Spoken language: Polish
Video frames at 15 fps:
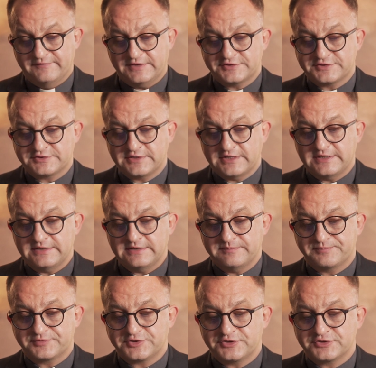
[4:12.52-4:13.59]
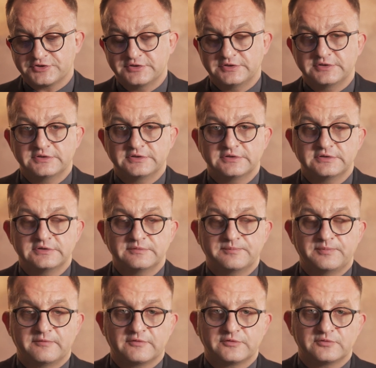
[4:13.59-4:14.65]
wreszcie przyczyny
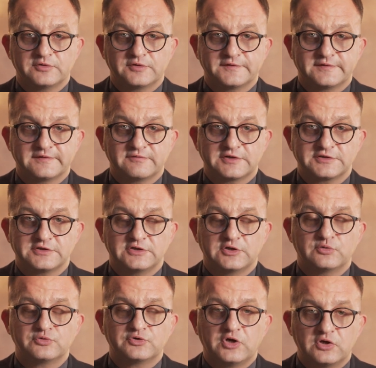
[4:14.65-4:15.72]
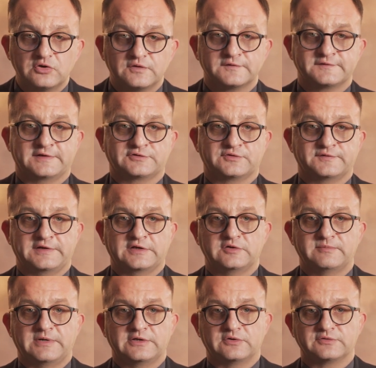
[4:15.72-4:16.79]
powodujące właśnie nieudolność w
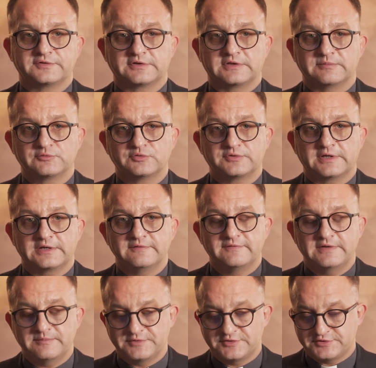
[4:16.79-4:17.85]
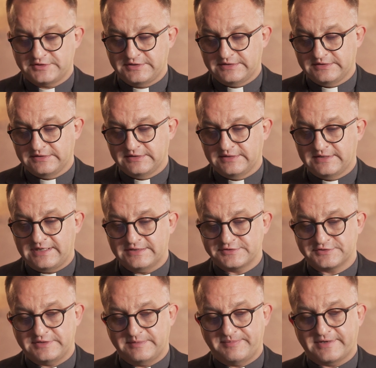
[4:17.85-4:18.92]
zarządzaniu majątkiem. Tutaj wiemy, że
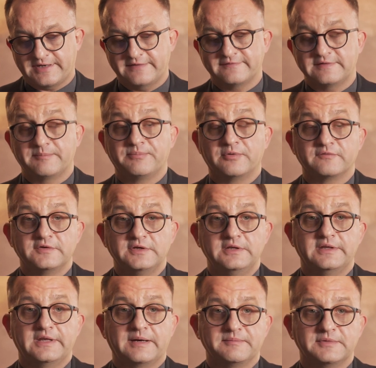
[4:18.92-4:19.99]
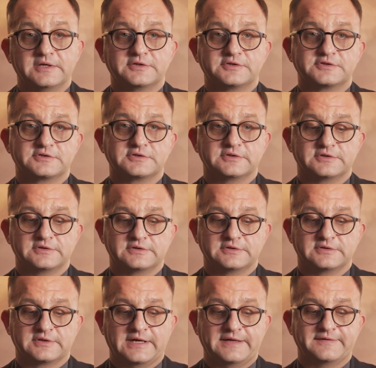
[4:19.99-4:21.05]
każda parafia powinna mieć
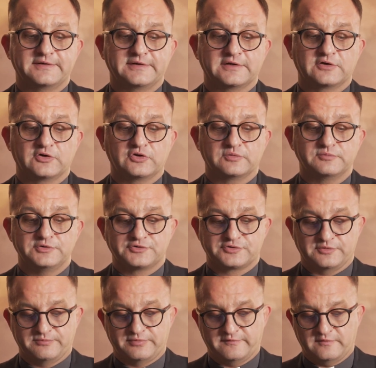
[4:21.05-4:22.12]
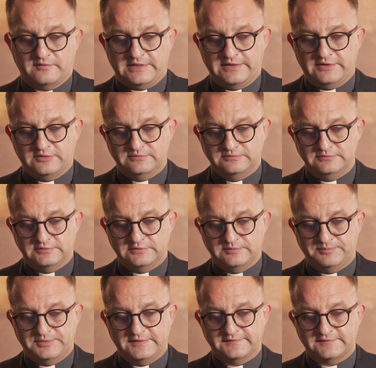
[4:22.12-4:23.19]
y, radę ekonomiczną powołaną.
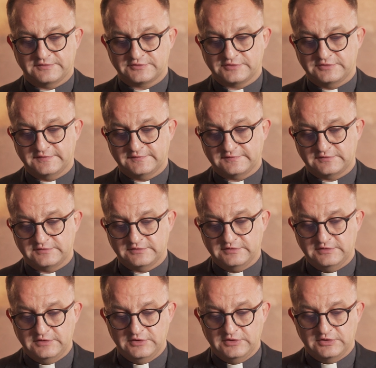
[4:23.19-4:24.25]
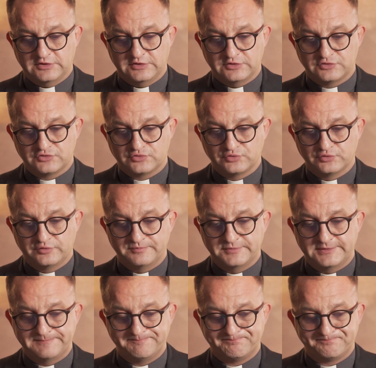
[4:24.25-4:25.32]
537
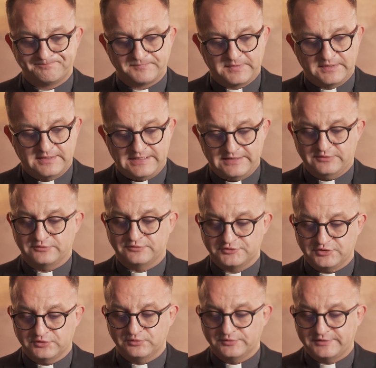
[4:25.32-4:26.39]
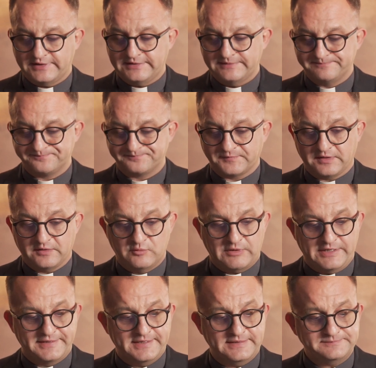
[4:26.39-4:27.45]
mm, kanon się tutaj mm,
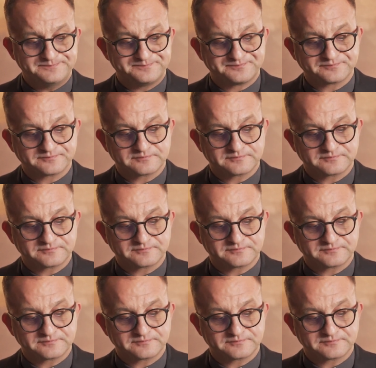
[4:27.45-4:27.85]
kłania.